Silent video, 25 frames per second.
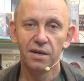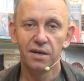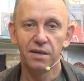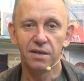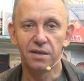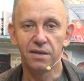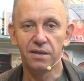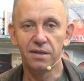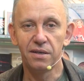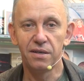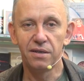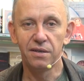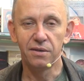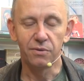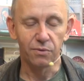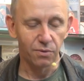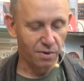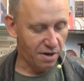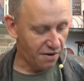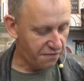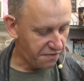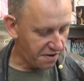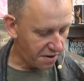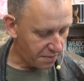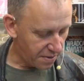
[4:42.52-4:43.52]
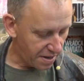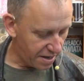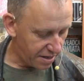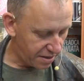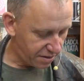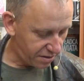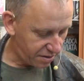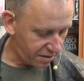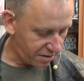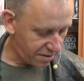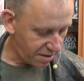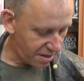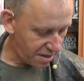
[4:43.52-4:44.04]
e, u Rafała,
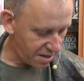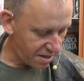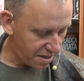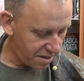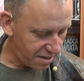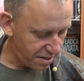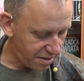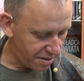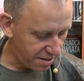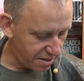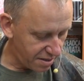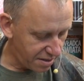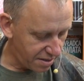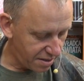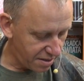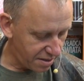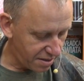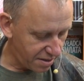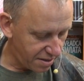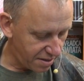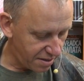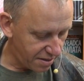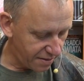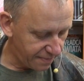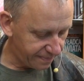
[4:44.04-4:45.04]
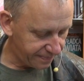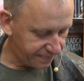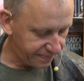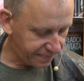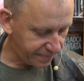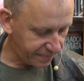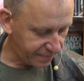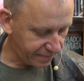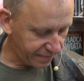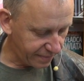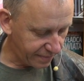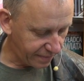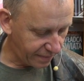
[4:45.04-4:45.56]
że,
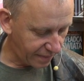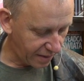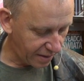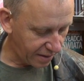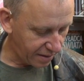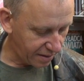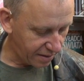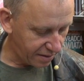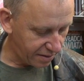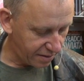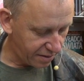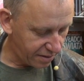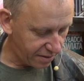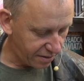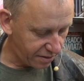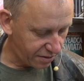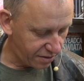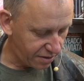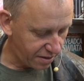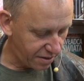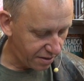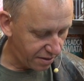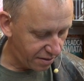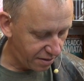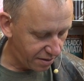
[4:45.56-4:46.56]
e, mm, że